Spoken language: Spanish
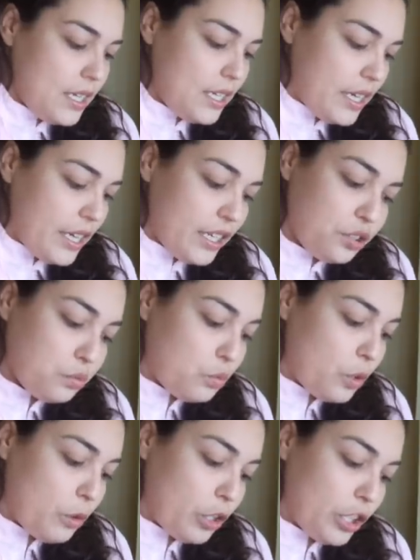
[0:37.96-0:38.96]
Y es
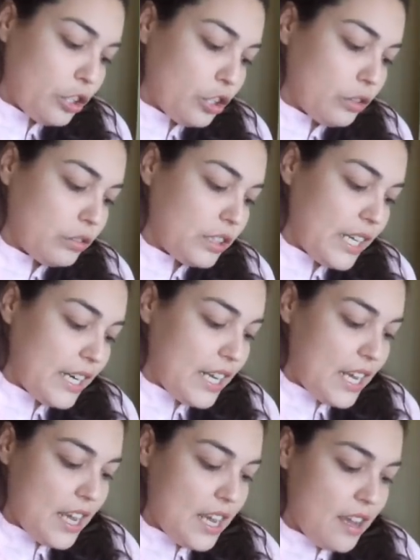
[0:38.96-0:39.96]
muy bonito,
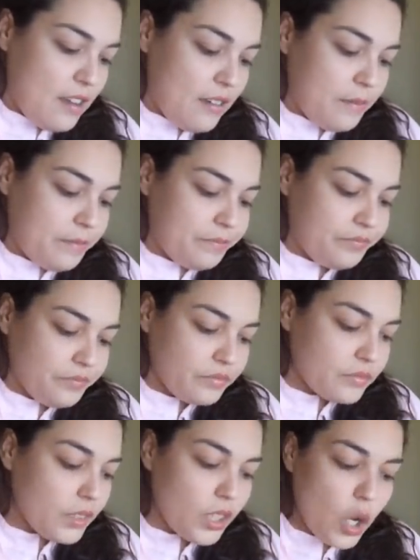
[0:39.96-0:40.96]
tiene
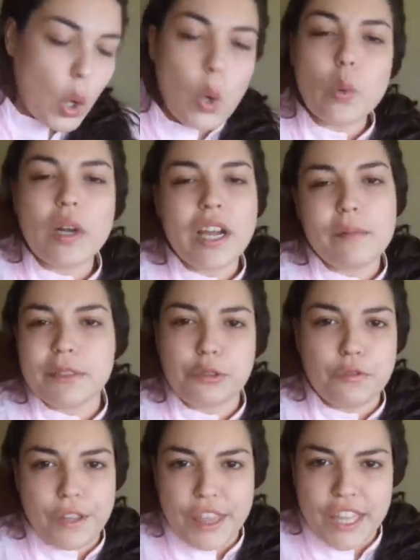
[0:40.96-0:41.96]
mm, con una capa
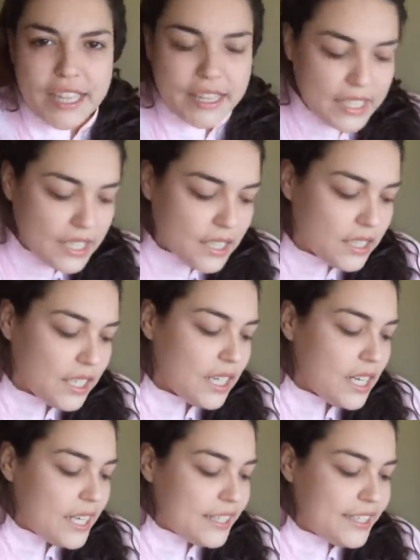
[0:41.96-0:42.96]
suficiente,
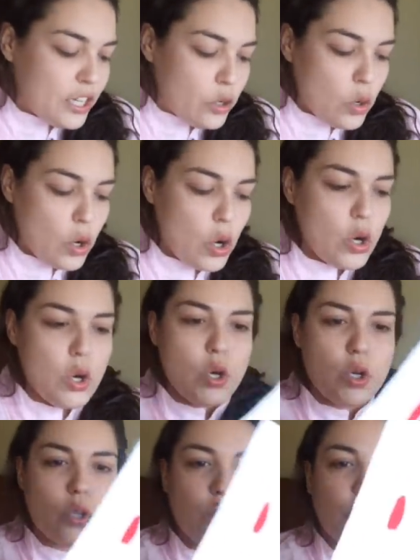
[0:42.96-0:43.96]
tiene un
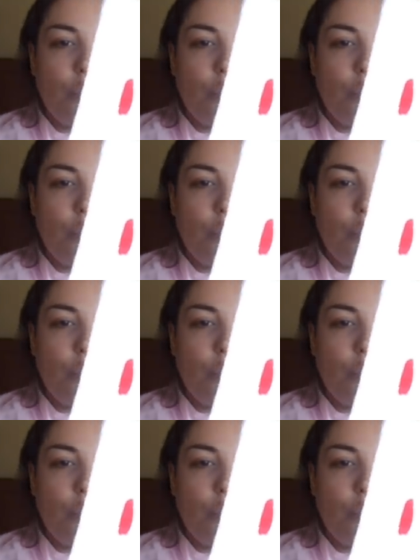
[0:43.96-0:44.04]
color